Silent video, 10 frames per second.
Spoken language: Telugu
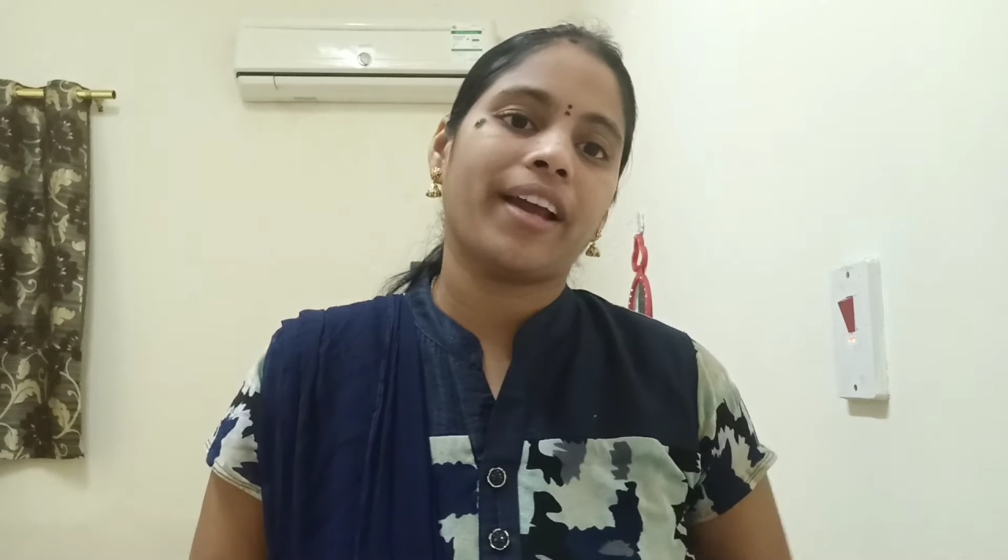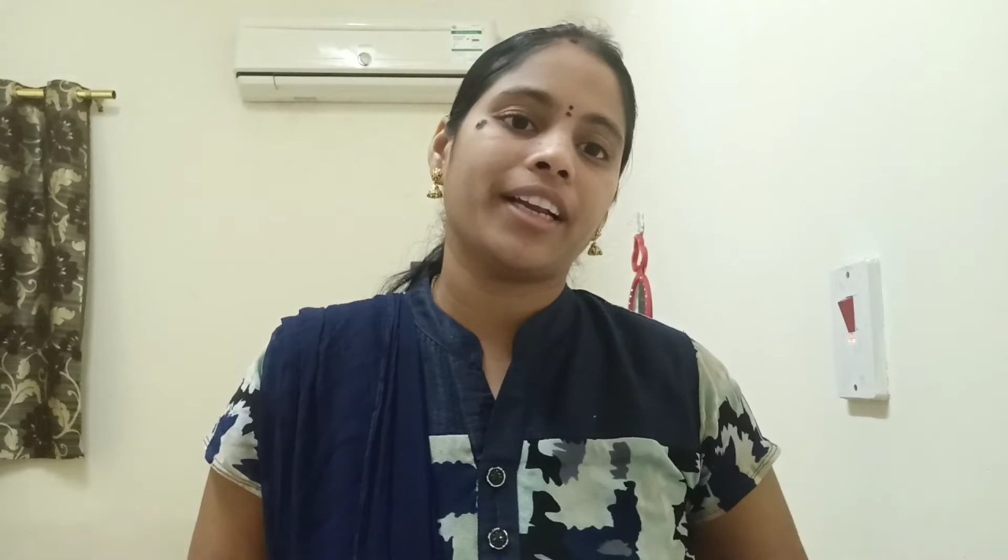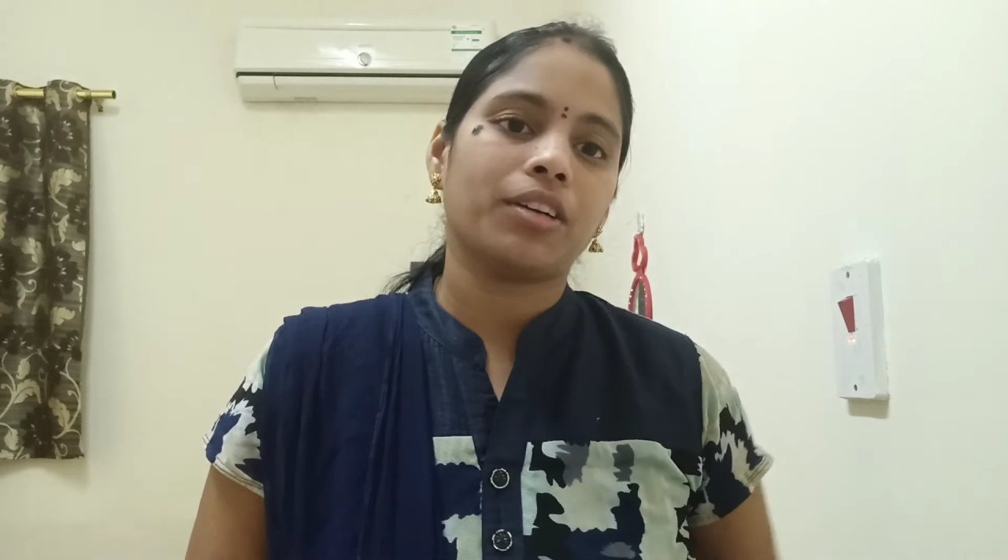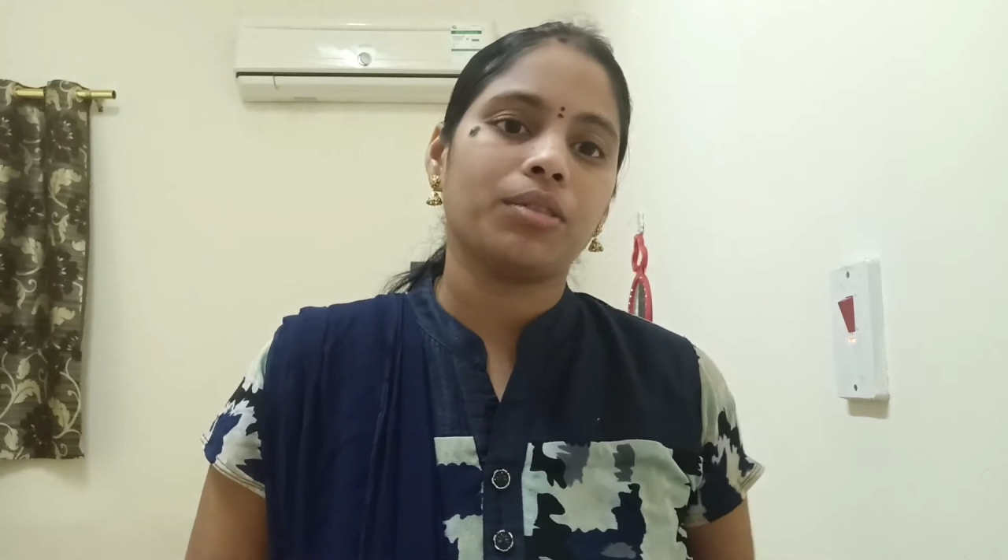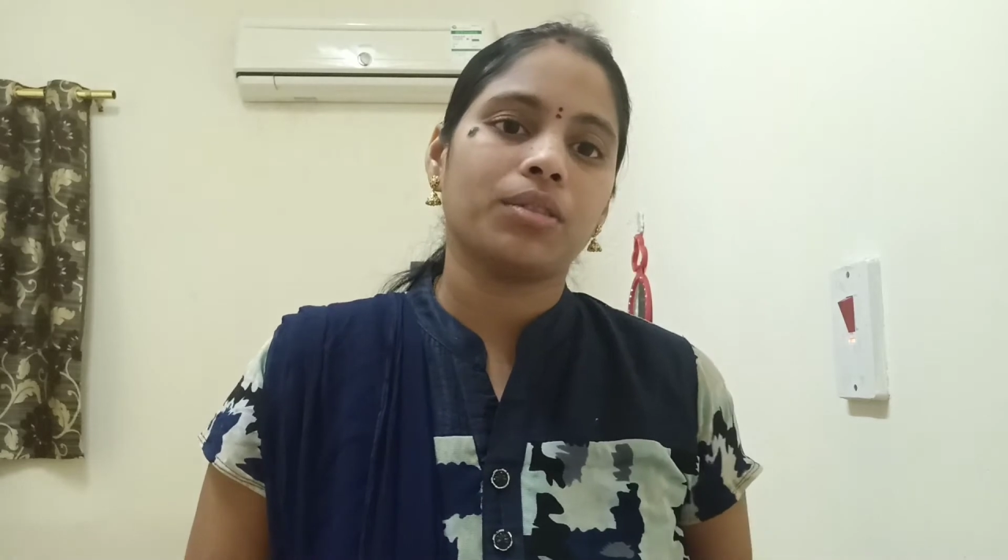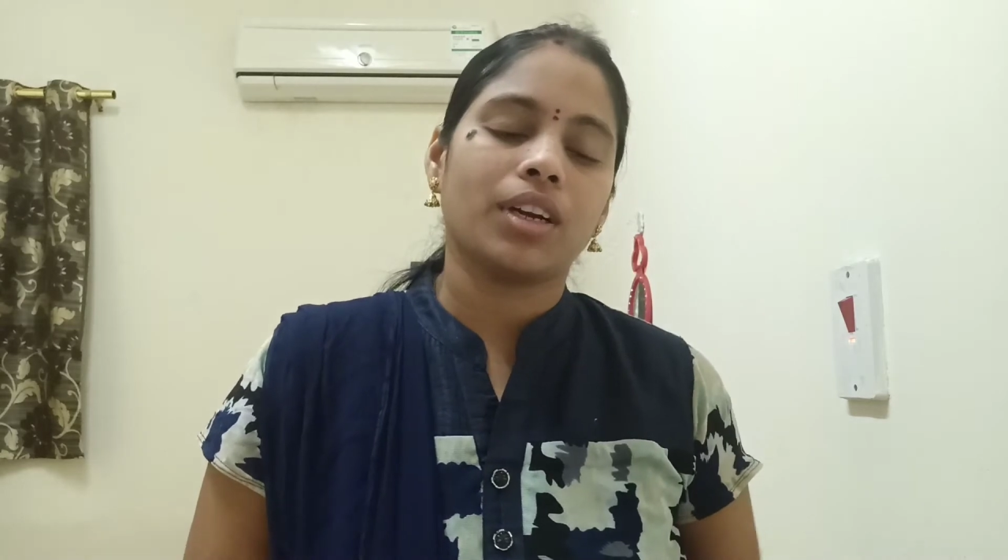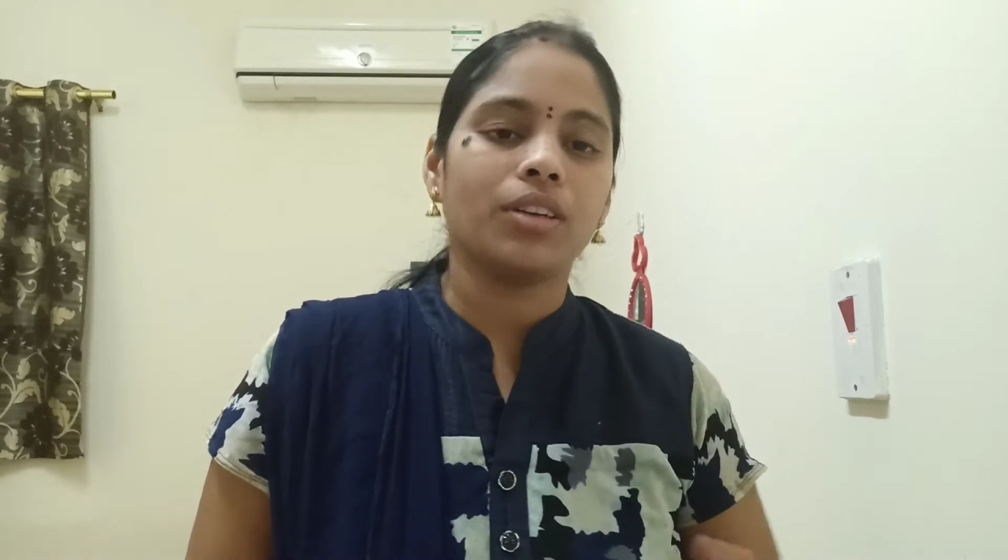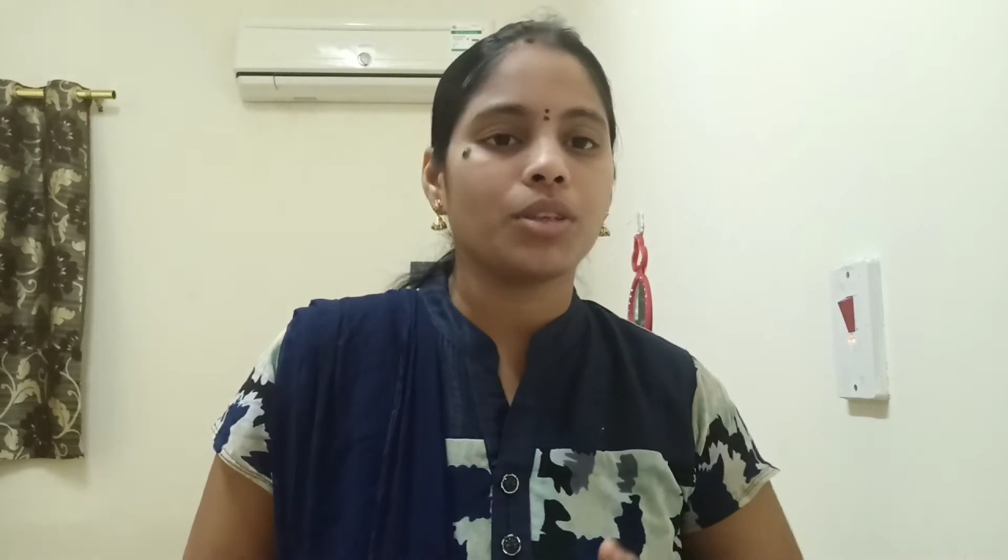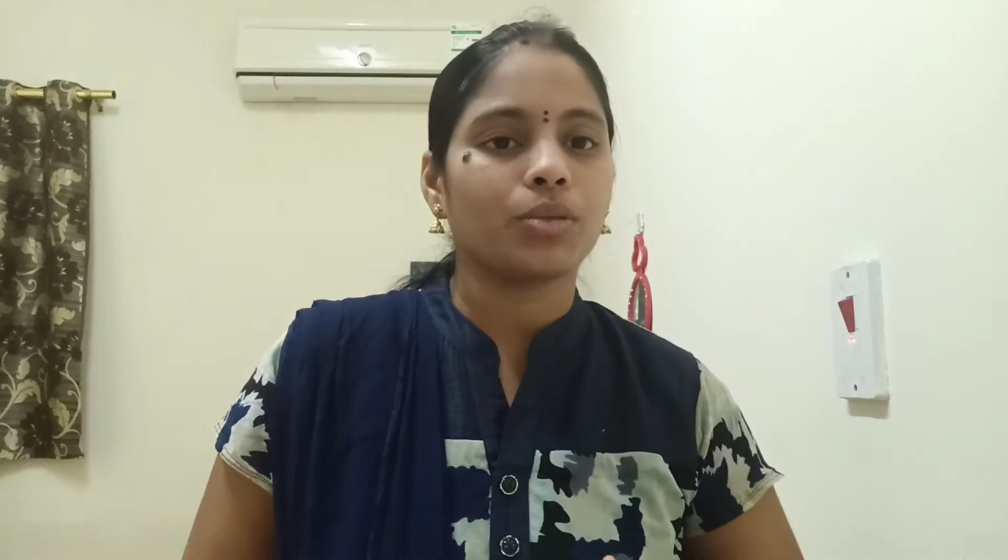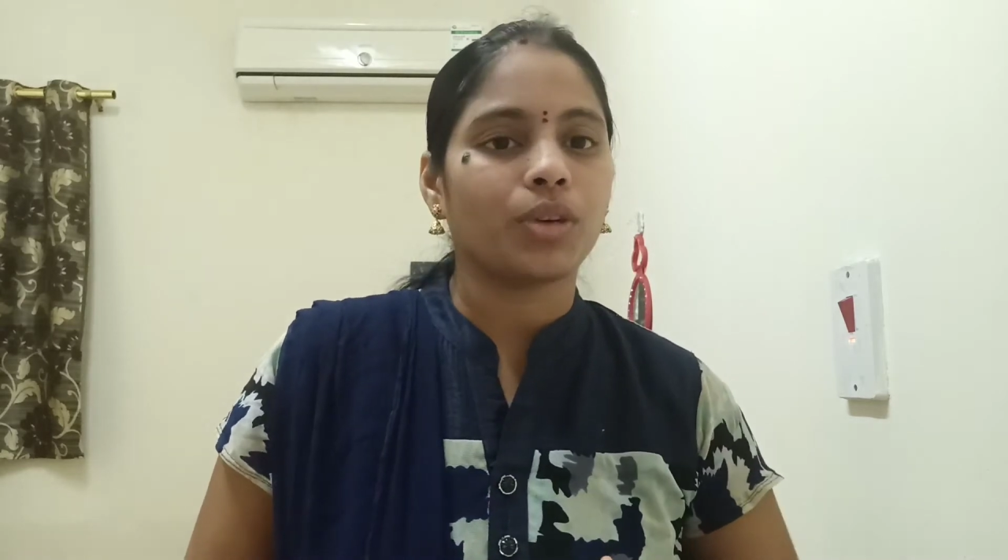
వెయిట్ ఎక్కువ ఉన్నాను సో